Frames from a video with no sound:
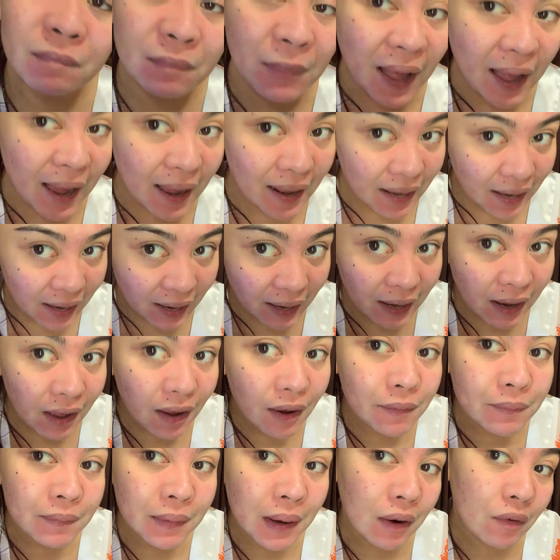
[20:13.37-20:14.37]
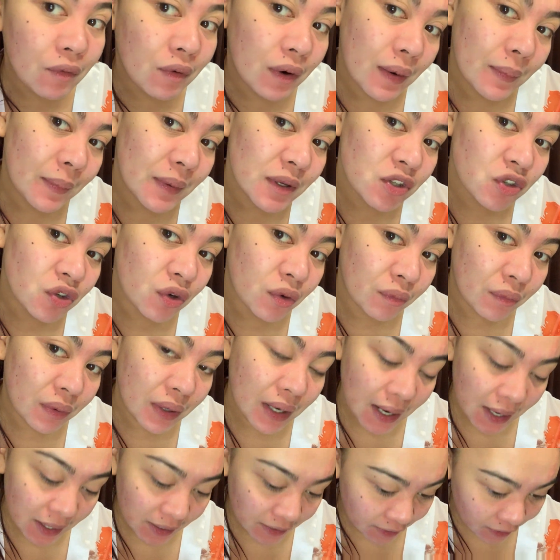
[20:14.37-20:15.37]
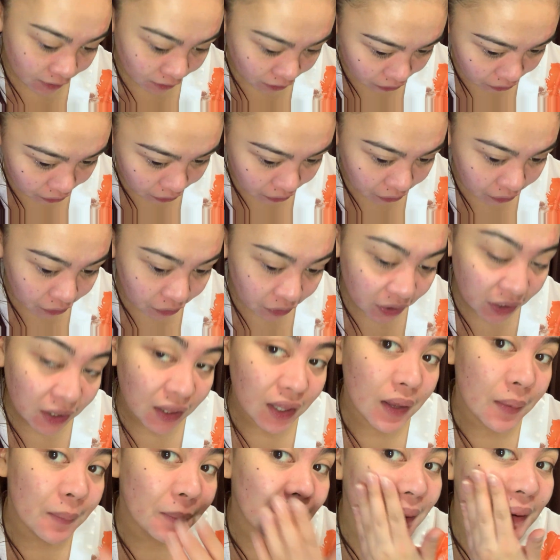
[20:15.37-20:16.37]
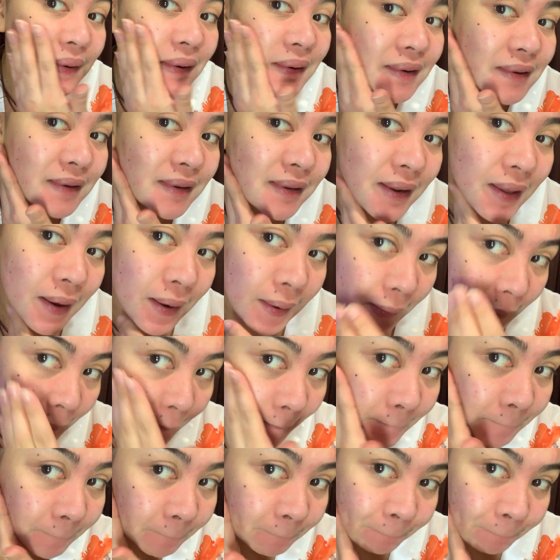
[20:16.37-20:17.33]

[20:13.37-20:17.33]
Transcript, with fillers: Paalala, bawal masobrahan nito, hindi maganda.